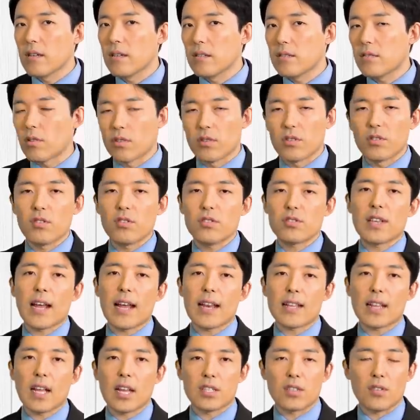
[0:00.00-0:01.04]
そのユーザー
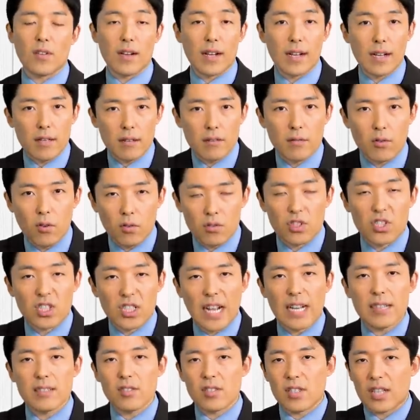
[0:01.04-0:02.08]
に対してはこう
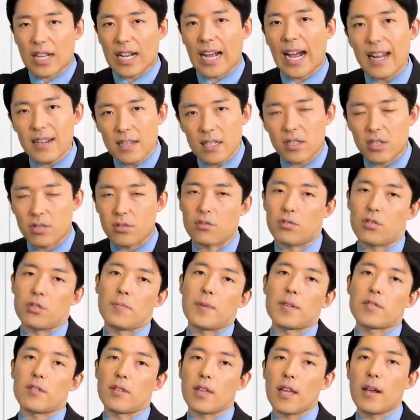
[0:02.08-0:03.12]
近づいて管理しようとし
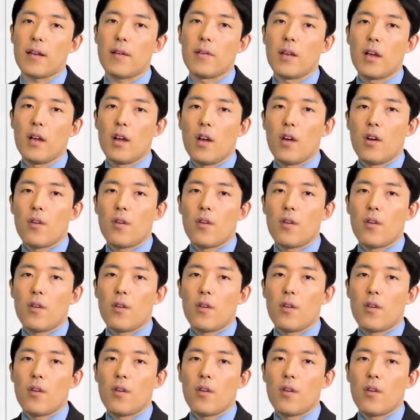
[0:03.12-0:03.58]
ますよね。